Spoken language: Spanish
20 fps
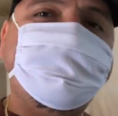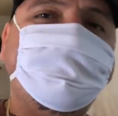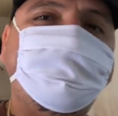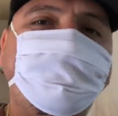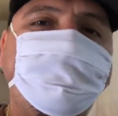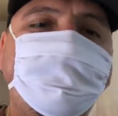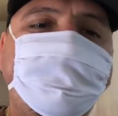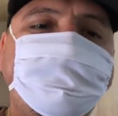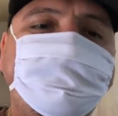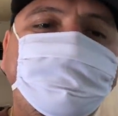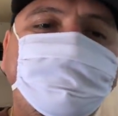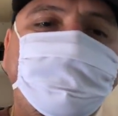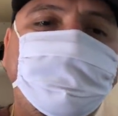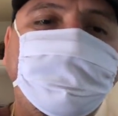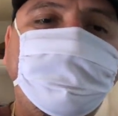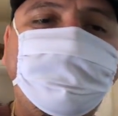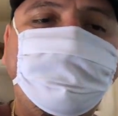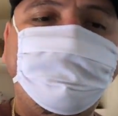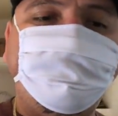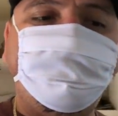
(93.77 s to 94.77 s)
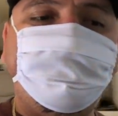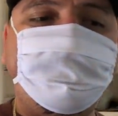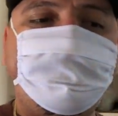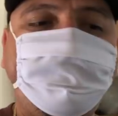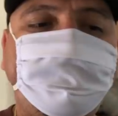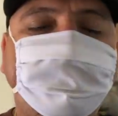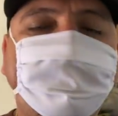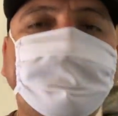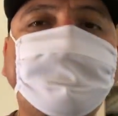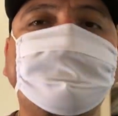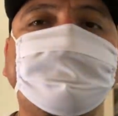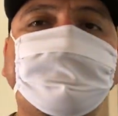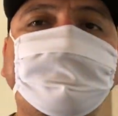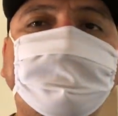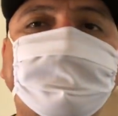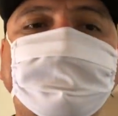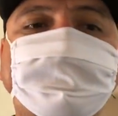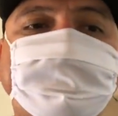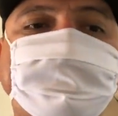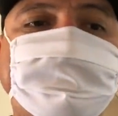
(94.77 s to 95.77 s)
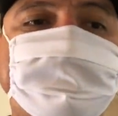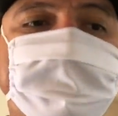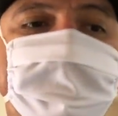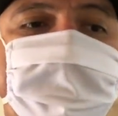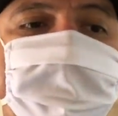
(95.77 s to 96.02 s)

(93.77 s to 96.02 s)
se podría decir, para terminar de hacer ventas